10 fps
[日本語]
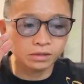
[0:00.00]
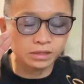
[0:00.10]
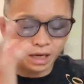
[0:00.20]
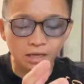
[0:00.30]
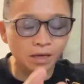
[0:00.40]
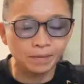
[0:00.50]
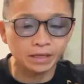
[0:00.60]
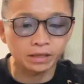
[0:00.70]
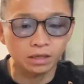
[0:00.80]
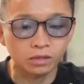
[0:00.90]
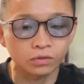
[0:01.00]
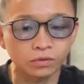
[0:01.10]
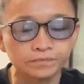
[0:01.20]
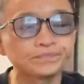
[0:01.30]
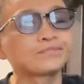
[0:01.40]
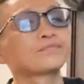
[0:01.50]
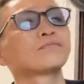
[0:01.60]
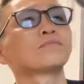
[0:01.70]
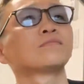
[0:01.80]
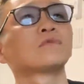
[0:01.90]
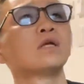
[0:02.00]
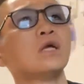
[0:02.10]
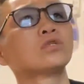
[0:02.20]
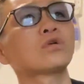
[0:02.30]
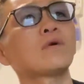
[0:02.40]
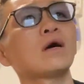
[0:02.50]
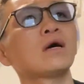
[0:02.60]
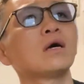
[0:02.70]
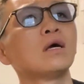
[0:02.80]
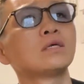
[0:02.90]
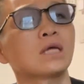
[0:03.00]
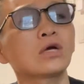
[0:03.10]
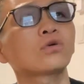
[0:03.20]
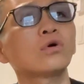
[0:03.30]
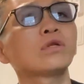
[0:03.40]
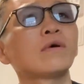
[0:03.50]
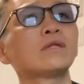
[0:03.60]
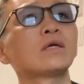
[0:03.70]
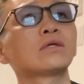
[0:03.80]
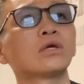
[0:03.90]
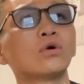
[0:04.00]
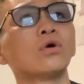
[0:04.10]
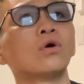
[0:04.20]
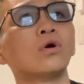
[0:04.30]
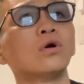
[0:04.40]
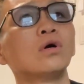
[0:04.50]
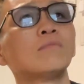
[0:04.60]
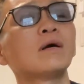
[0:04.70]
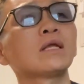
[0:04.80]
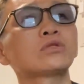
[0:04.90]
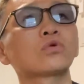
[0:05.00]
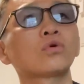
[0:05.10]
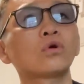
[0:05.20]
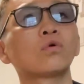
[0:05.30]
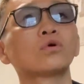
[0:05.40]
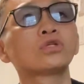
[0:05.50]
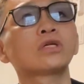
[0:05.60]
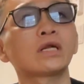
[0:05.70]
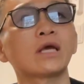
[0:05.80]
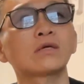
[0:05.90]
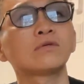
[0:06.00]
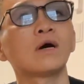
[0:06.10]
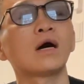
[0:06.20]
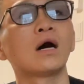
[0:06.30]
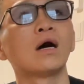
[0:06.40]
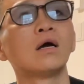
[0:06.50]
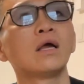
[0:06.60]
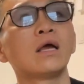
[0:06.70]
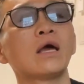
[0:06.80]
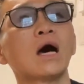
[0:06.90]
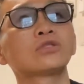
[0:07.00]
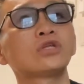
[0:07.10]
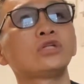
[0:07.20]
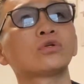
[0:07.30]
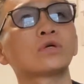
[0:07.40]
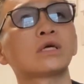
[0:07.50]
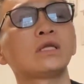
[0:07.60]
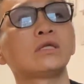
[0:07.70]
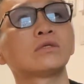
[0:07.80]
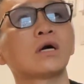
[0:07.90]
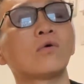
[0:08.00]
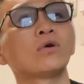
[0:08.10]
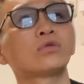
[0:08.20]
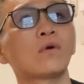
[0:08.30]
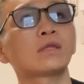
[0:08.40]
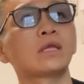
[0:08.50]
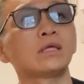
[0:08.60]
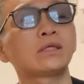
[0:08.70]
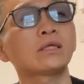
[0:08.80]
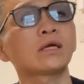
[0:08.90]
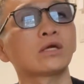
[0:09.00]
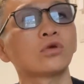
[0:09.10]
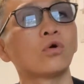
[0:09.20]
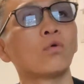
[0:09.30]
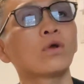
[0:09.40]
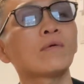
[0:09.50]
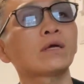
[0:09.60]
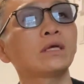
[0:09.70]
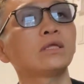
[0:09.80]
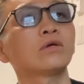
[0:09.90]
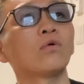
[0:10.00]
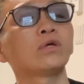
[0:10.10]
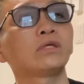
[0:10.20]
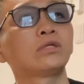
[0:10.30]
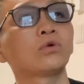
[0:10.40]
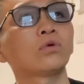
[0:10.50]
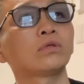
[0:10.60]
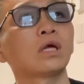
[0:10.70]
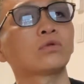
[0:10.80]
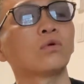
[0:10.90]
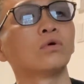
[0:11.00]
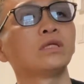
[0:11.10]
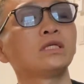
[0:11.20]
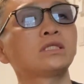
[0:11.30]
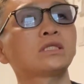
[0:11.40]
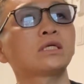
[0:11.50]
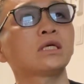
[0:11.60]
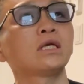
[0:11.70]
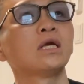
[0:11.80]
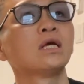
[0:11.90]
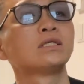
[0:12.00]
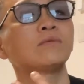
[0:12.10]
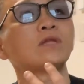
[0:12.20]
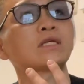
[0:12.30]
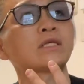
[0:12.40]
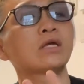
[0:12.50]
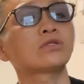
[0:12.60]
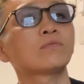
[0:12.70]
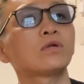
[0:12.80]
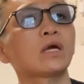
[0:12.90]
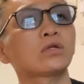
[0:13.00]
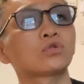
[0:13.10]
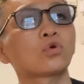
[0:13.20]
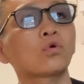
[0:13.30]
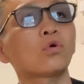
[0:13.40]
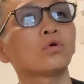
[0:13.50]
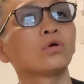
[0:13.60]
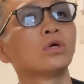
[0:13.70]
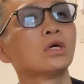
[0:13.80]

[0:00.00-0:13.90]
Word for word: が、やっぱり、あの、うん、それは参考にはなるけど、まだそこの50から100は、えー、アスリートとか筋肉が多い人はって言ってたけど、俺は筋肉が多い人だと認識、自分でしているつもりだけど、そこ